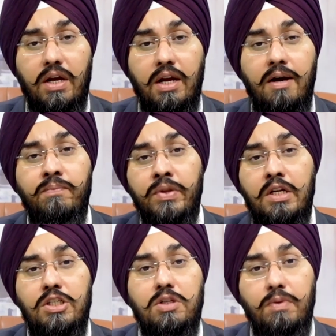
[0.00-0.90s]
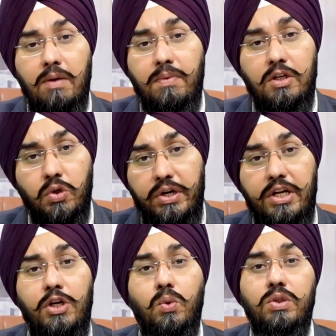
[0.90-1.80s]
लगेगा जिसमें आपका जो
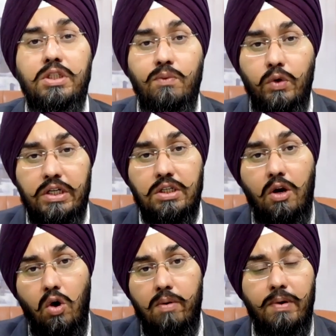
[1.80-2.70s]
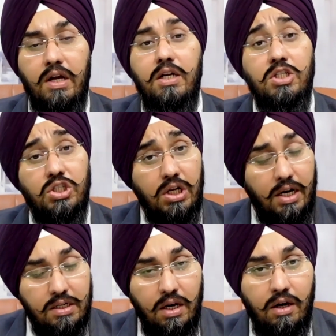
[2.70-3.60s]
डिग्री कोर्स है वो एक साल और बढ़कर
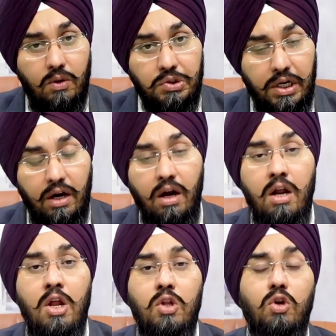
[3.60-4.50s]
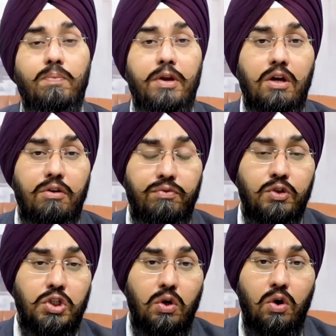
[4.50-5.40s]
चार साल का हो जाएगा तो अपने
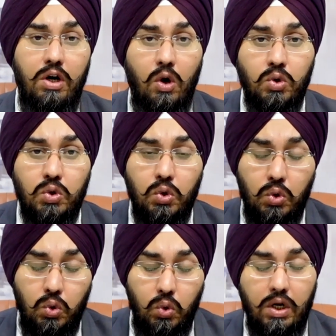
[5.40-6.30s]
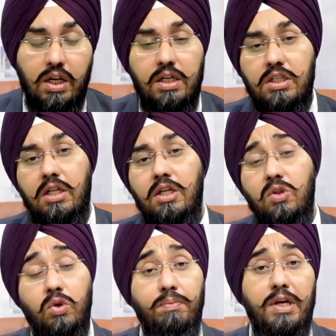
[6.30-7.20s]
कन्फ्यूजन और डाउट्स को दूर रखना चाहते हैं
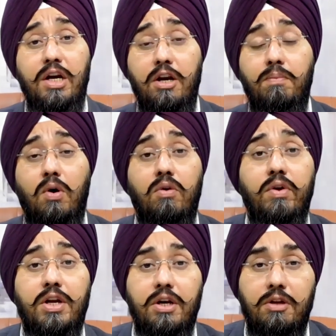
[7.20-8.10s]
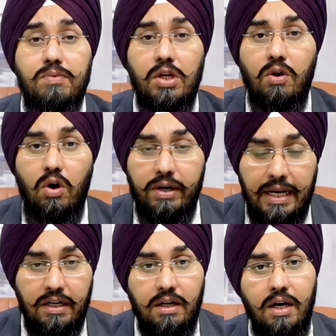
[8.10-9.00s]
तो इमीडिएटली ब्रॉडवे की टीम से
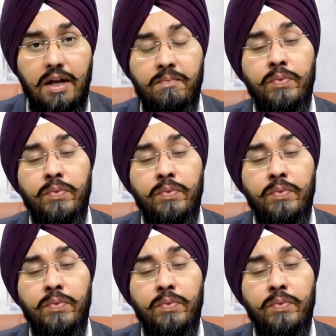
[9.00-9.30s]
कॉन्टैक्ट कर लें